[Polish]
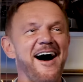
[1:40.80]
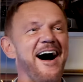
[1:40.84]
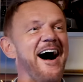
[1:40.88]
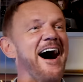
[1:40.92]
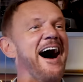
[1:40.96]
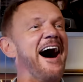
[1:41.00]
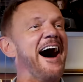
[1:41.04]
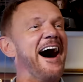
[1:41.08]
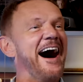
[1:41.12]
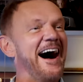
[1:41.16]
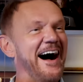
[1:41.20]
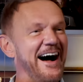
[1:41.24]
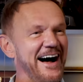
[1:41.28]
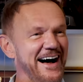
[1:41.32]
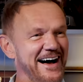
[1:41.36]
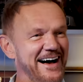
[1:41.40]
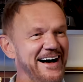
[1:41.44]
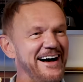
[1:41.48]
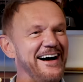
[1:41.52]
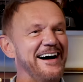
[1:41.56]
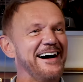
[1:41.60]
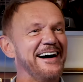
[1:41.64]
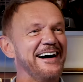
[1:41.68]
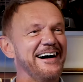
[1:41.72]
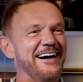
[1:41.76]
Aha,
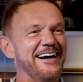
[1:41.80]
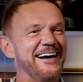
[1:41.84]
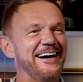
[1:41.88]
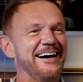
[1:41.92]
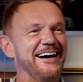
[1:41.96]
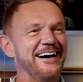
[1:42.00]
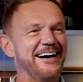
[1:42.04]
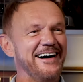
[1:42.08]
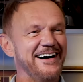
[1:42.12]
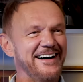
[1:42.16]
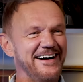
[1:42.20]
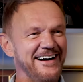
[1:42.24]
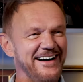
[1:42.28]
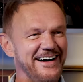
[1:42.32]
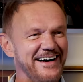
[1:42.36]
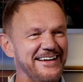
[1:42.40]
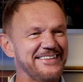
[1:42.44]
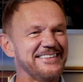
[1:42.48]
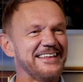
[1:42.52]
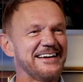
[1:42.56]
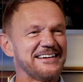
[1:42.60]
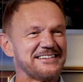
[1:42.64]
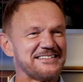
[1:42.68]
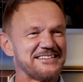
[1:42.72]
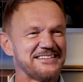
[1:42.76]
aha, a,
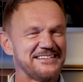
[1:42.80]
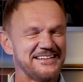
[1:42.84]
Adaś,